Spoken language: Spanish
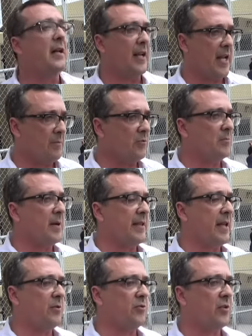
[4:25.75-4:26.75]
le hemos
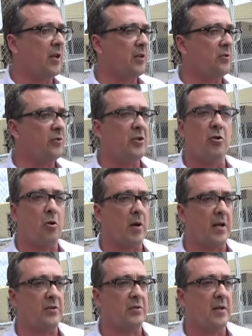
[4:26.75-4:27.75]
mandado escritos y no lo
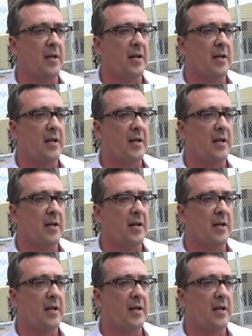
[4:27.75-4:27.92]
ha hecho.